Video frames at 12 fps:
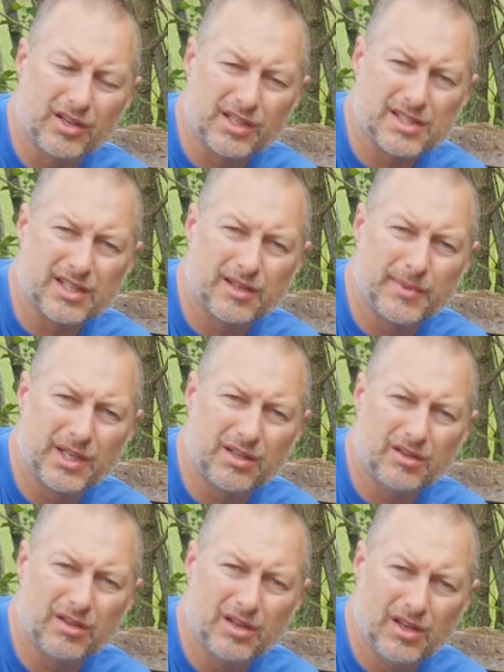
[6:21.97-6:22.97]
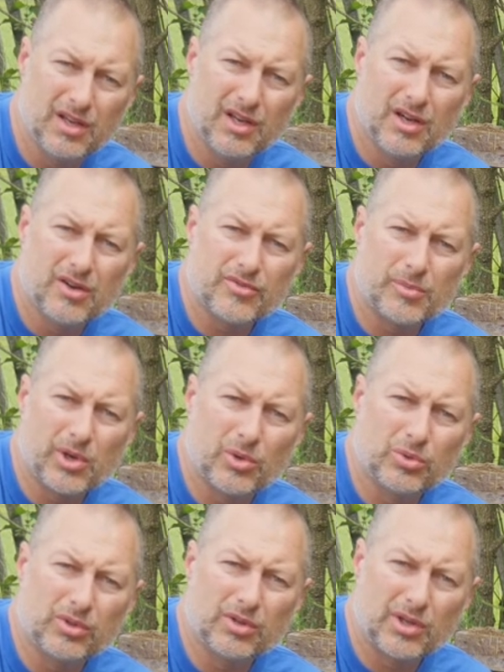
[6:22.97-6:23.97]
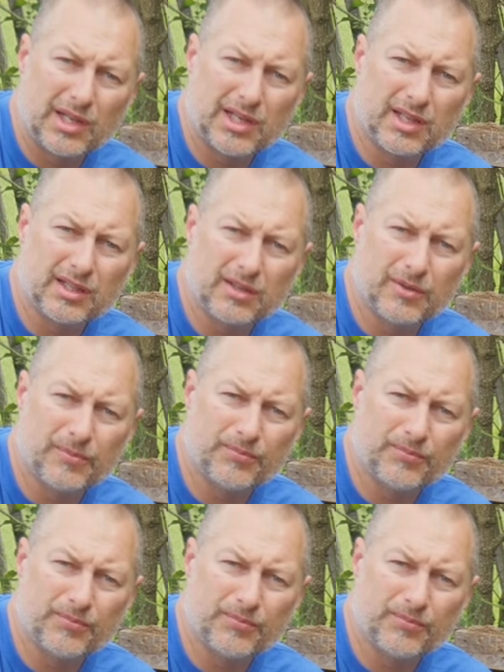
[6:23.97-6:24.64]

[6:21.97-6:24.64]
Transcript: das in der Mitte vom Grund liegt.